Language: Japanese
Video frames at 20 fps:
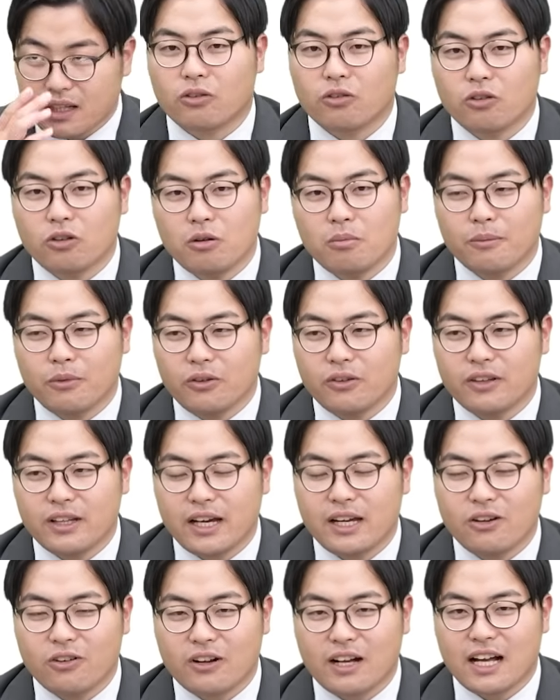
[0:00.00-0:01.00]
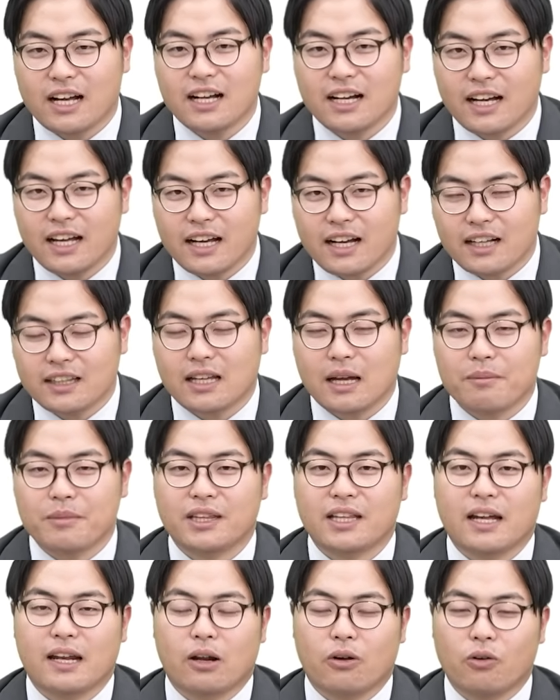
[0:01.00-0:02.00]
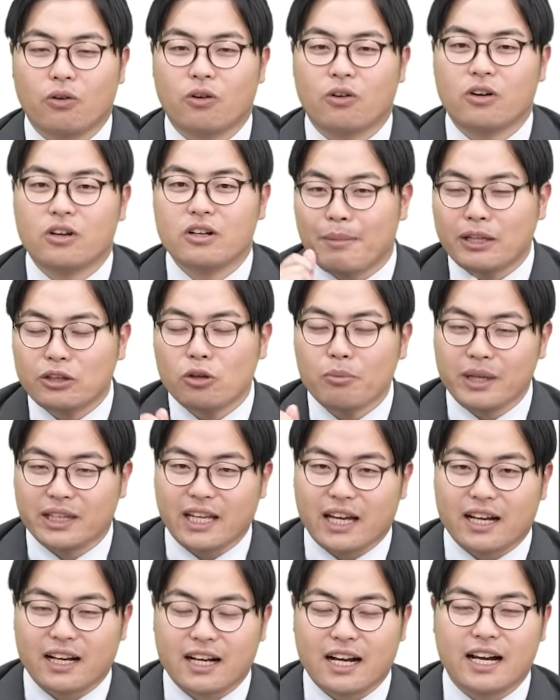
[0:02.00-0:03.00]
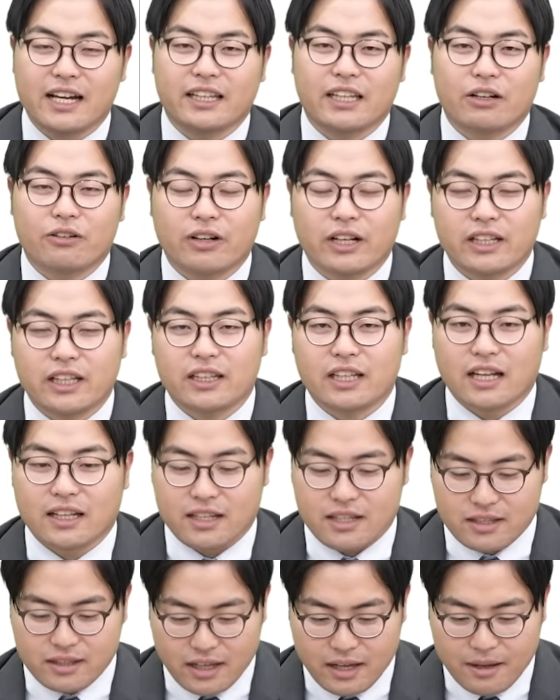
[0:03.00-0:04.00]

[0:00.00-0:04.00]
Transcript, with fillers: この問題の考え方みたいなのをまとめて書いてくれてたんです